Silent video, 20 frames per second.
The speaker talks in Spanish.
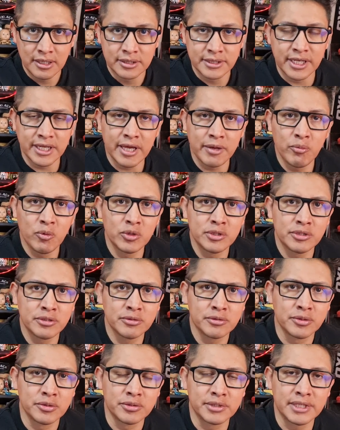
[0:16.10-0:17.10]
Sé que
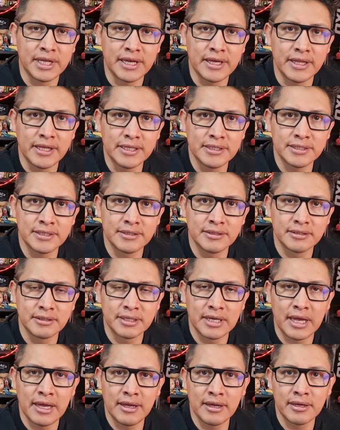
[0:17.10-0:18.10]
muchos de
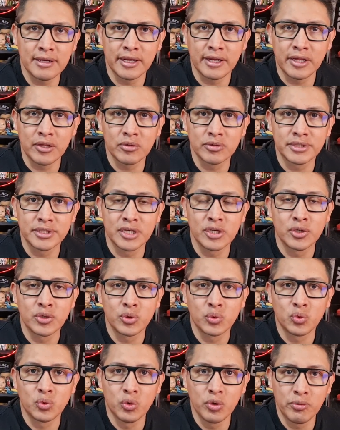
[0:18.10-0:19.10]
ustedes han querido ser
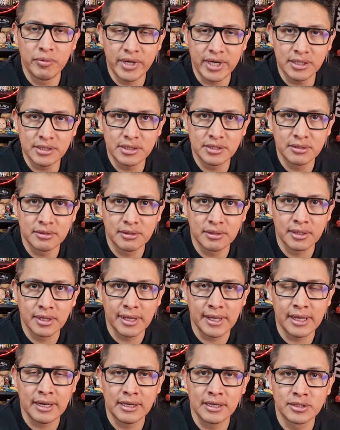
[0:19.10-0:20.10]
youtubers,
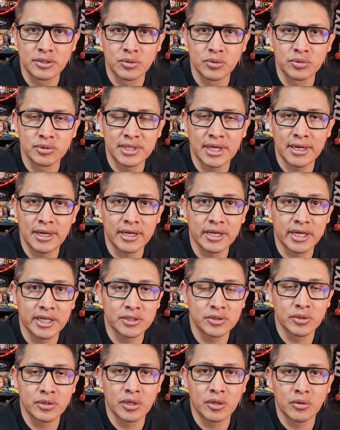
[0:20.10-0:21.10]
que les gusta la
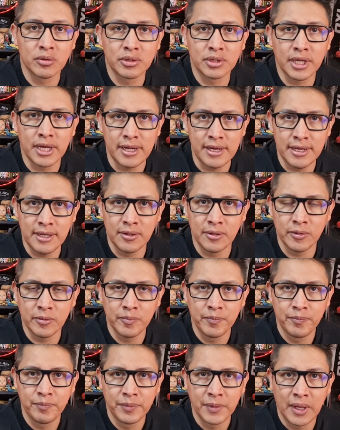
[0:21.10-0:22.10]
creación de
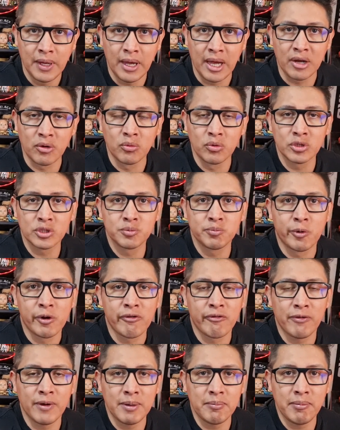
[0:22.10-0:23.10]
contenido, algunos
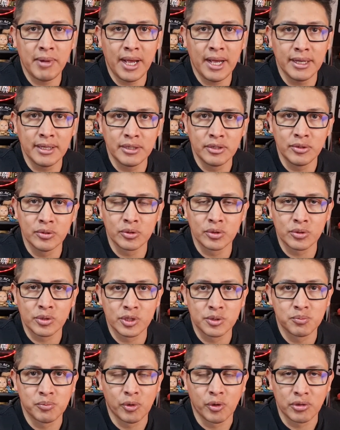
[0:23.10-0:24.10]
por fama y
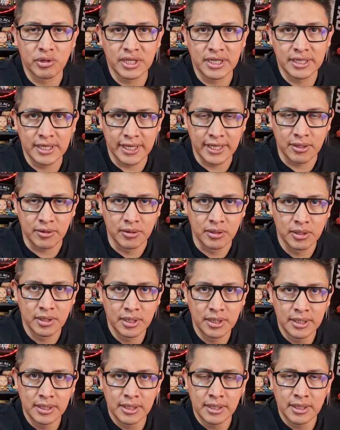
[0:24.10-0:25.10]
otros por dinero.
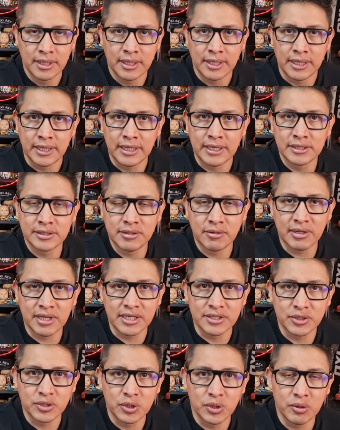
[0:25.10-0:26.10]
En esta
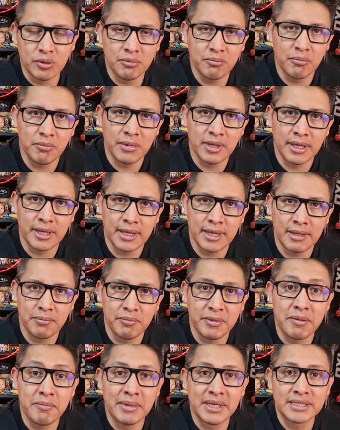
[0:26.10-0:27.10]
ocasión, eh,
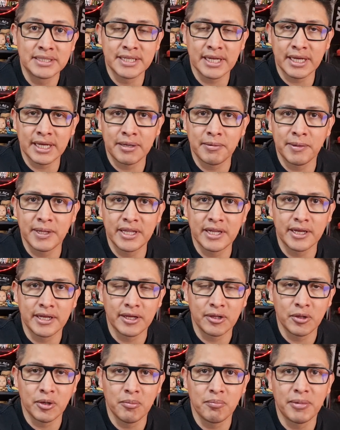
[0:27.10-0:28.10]
mi mensaje va
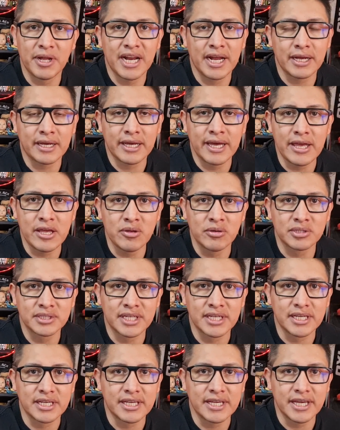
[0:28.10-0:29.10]
dirigido para aquellos
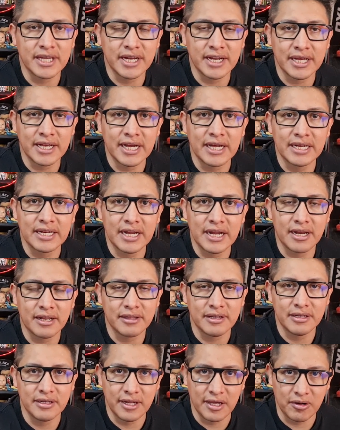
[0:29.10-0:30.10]
que quieren
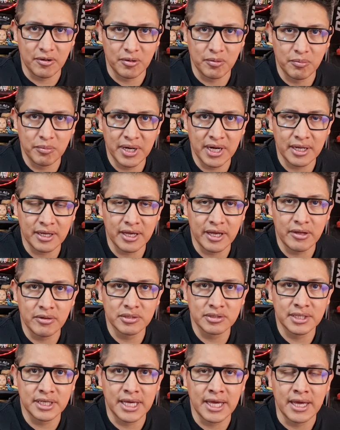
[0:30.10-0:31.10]
ganar dinero, para
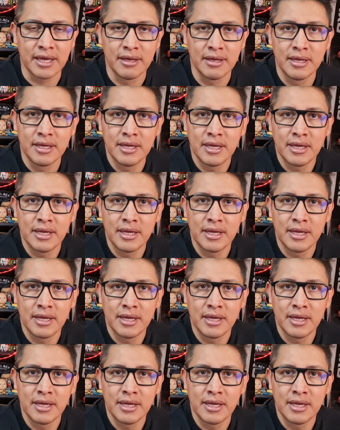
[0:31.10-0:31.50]
aquellos que